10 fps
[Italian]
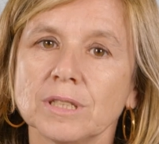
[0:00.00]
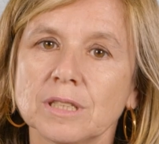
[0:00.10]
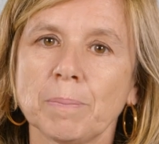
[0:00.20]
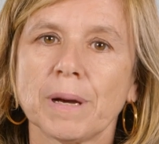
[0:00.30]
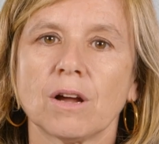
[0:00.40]

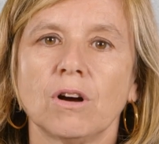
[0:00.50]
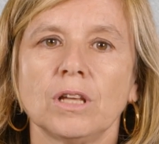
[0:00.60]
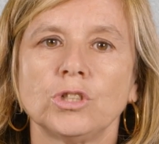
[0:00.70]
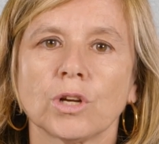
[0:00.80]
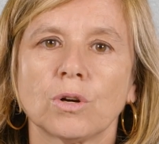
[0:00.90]
queste
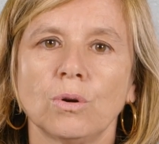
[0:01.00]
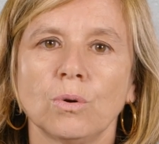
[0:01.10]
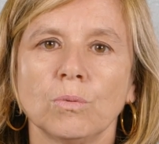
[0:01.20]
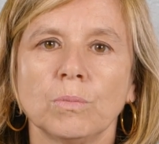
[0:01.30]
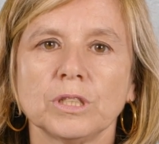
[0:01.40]
parole Gioe
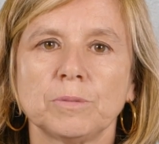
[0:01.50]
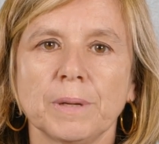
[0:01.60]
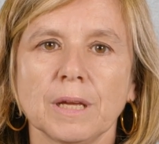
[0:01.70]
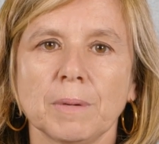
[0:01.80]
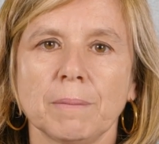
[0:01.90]
Colombo
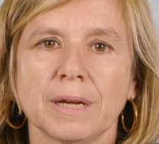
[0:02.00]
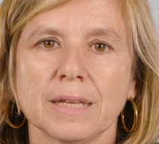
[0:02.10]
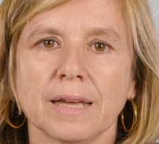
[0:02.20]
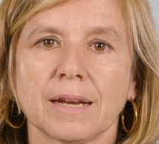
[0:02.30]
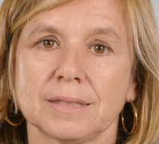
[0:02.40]
esprime in
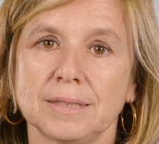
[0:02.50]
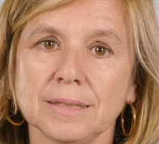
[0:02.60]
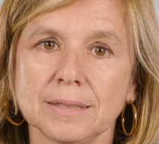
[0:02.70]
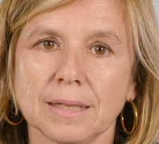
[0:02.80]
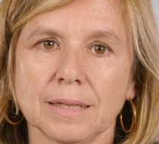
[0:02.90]
maniera
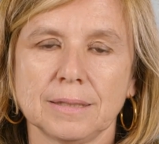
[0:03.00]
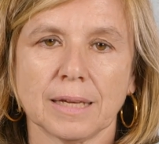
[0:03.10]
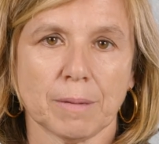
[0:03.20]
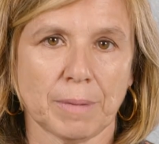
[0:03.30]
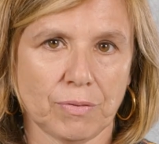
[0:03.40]

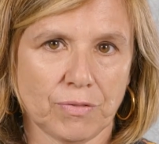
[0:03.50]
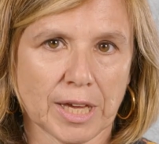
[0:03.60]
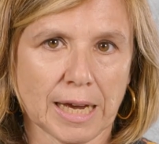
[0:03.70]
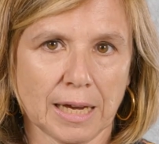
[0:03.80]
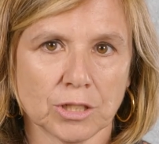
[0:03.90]
sintetica ma
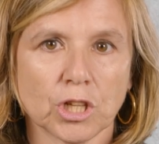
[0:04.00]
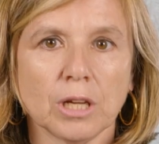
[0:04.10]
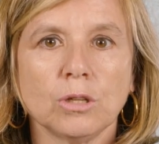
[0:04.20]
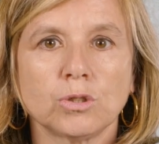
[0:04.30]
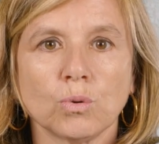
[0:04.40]
efficace
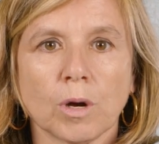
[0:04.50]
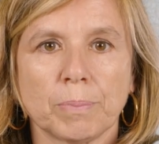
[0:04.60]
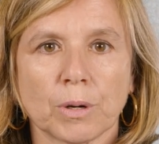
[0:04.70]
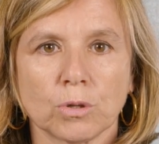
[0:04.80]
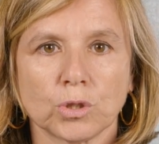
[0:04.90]
il suo
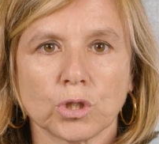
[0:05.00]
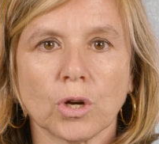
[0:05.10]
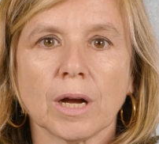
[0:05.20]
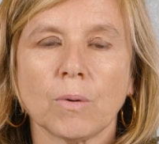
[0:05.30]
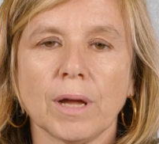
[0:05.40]
approccio
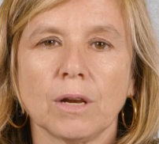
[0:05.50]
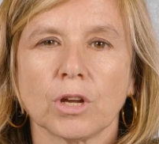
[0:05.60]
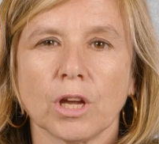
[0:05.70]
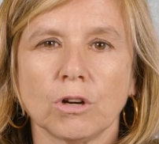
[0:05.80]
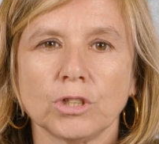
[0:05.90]
a
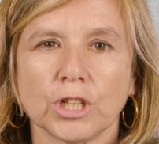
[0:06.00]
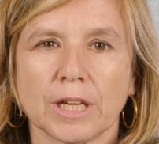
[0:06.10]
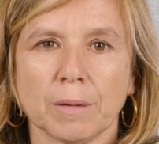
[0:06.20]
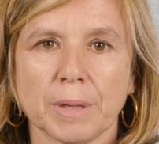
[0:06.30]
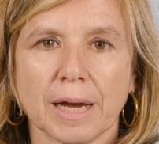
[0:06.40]
quello che oggi
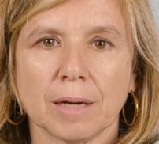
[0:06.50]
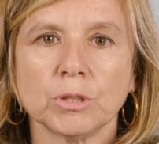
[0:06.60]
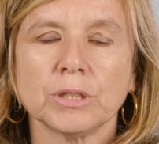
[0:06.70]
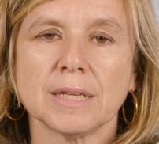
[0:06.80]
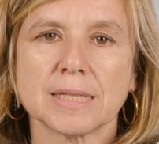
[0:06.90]

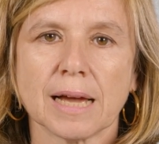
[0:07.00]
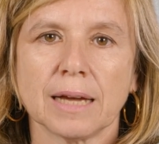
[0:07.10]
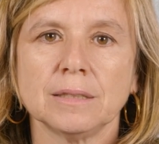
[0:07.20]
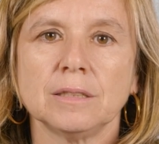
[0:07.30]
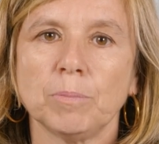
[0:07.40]
chiamiamo
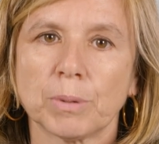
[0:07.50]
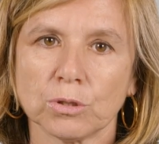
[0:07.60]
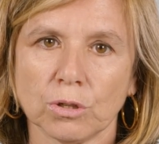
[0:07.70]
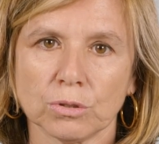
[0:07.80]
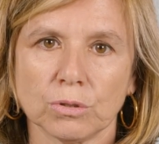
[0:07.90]
design di
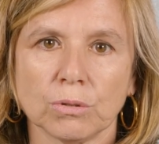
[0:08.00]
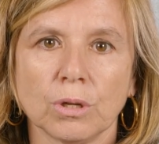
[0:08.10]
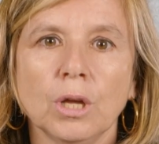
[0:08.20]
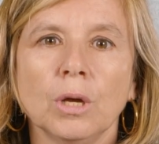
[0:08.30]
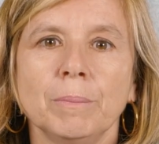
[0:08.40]
prodotto,
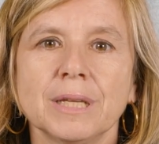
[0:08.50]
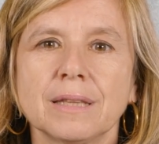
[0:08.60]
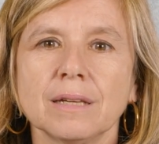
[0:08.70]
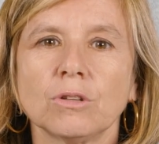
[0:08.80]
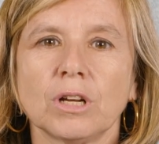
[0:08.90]

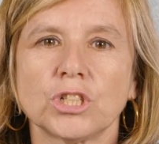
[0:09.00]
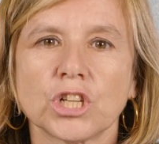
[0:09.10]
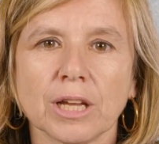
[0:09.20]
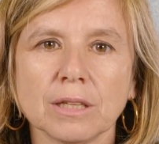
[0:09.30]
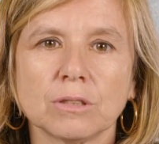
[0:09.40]
mettendo al
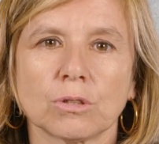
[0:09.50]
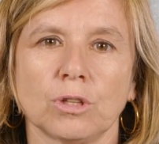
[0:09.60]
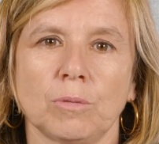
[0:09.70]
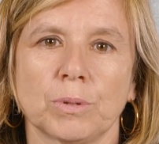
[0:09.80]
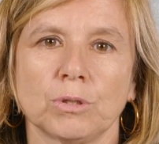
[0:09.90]
centro
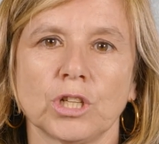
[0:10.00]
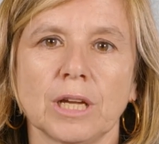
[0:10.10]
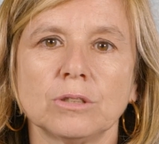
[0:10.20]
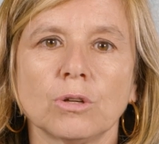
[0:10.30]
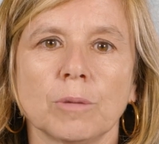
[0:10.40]
del
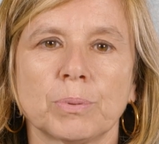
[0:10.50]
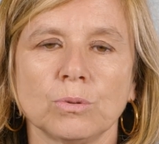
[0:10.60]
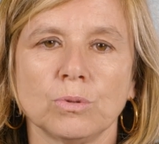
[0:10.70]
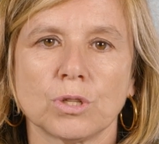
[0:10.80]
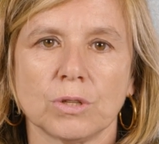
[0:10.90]
progetto la
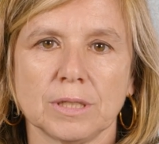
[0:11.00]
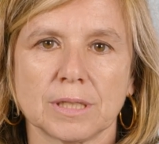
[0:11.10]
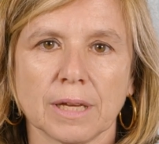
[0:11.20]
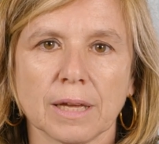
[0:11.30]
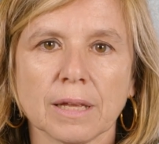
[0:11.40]
produzione in
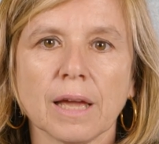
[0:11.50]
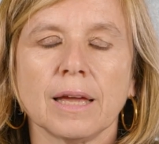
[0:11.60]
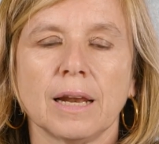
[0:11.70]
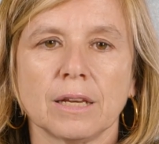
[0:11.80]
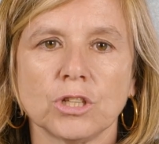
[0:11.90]
serie
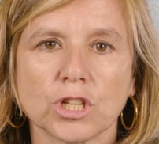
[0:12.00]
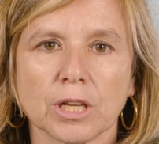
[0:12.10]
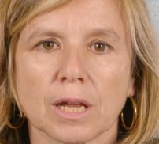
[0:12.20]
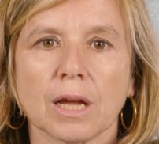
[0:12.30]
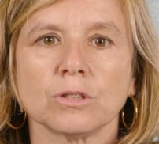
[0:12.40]
e la
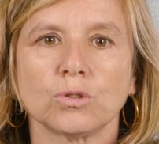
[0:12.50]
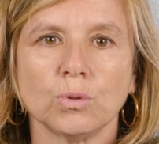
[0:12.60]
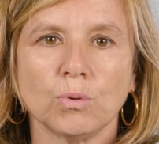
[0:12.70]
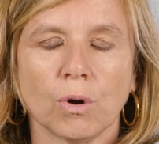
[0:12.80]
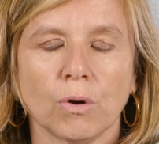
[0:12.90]
ricerca
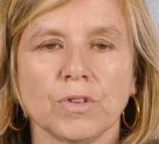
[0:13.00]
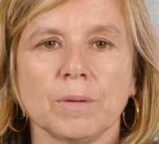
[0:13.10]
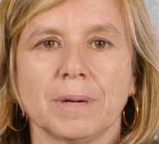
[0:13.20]
sui nuovi